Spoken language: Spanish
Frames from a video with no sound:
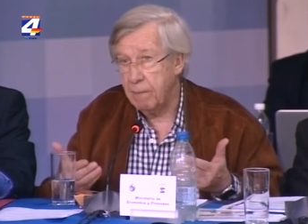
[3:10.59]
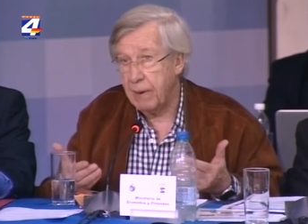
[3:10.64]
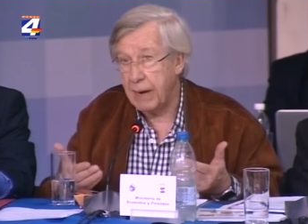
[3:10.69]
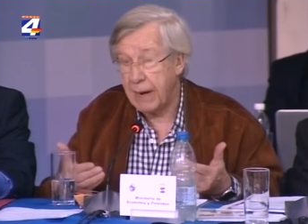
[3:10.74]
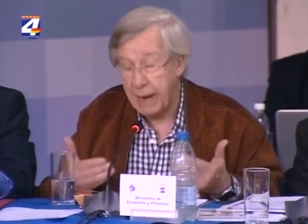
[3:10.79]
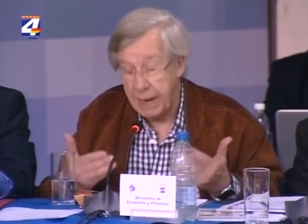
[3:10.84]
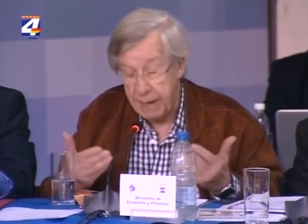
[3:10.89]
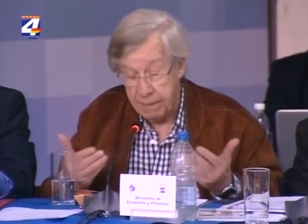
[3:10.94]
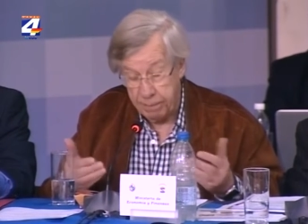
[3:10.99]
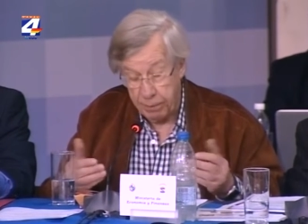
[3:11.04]

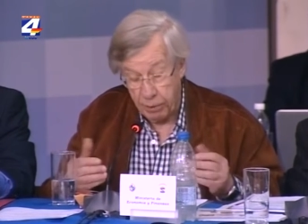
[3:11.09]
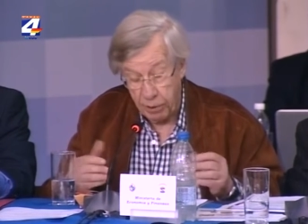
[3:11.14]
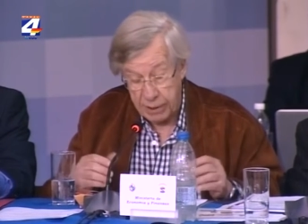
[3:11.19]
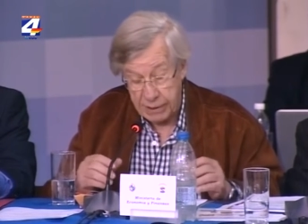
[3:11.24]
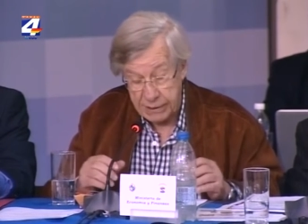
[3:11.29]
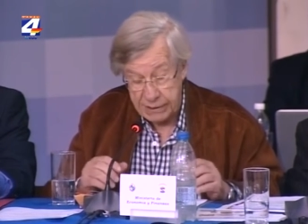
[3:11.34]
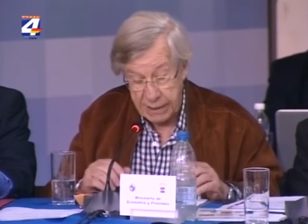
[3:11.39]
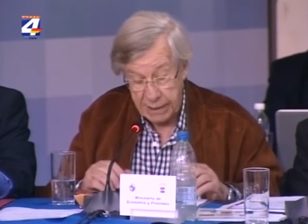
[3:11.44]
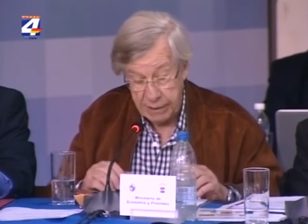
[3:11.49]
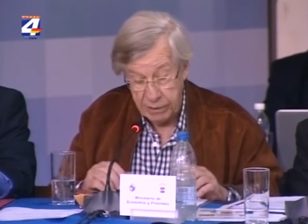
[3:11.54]
para ir
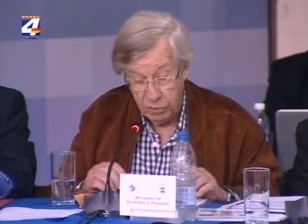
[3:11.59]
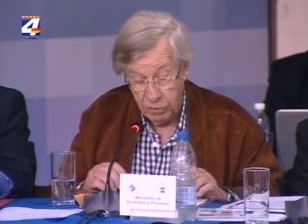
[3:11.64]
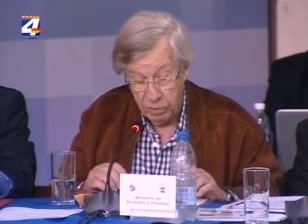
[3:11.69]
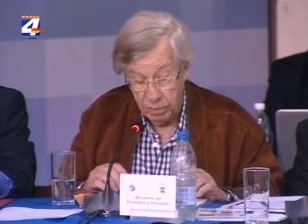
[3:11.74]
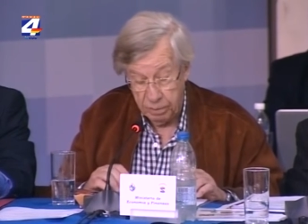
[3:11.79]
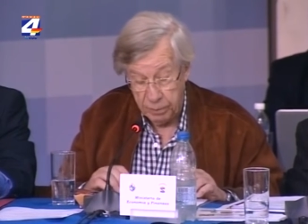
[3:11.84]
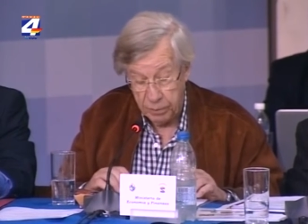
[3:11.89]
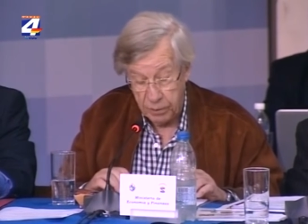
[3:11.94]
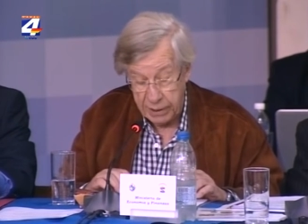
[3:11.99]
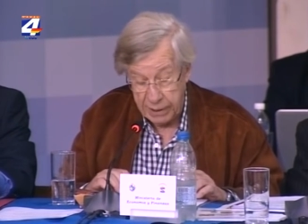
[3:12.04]

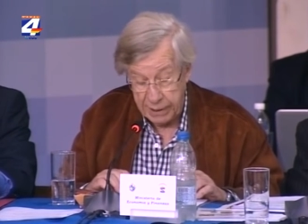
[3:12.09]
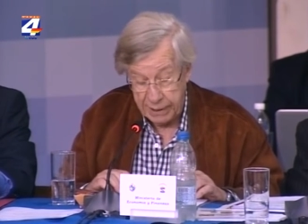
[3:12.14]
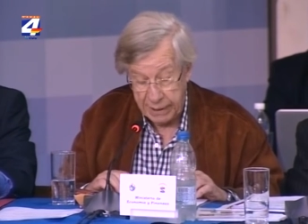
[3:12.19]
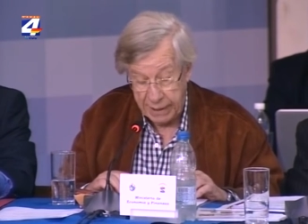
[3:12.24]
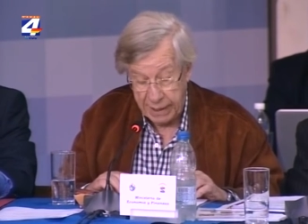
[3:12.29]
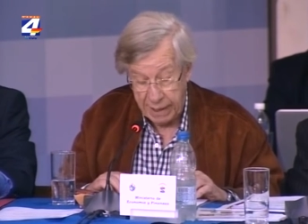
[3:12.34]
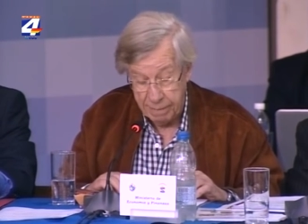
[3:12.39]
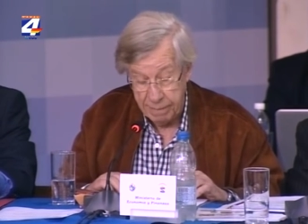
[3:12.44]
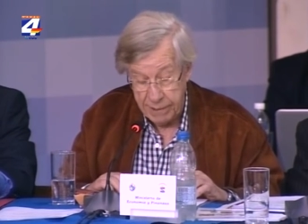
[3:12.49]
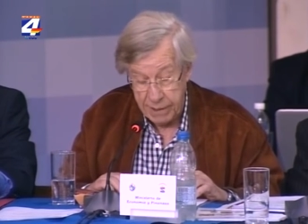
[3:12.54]
progresando por
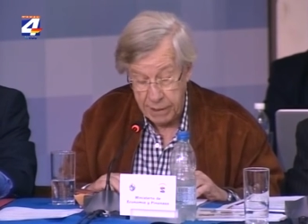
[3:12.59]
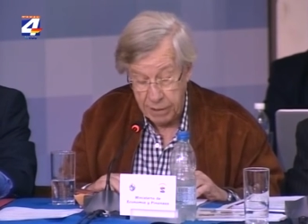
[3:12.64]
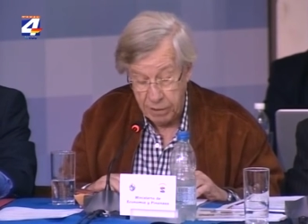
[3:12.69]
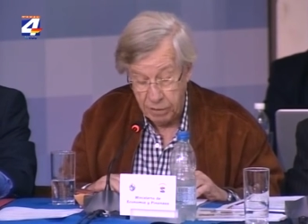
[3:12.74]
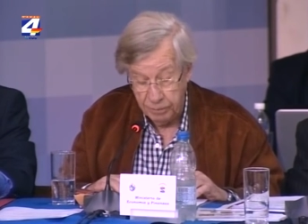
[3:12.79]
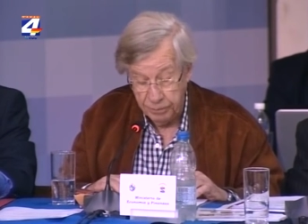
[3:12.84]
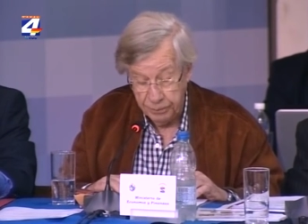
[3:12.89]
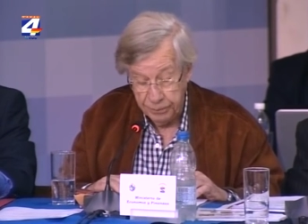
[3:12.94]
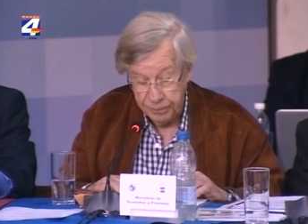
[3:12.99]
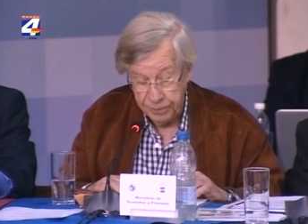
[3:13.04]
este
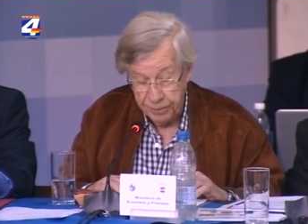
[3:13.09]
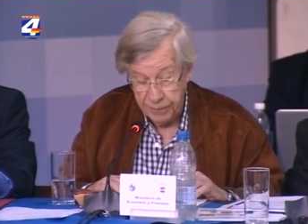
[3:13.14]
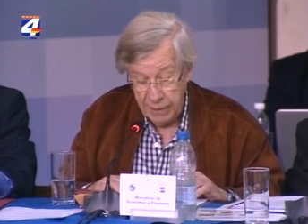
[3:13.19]
camino.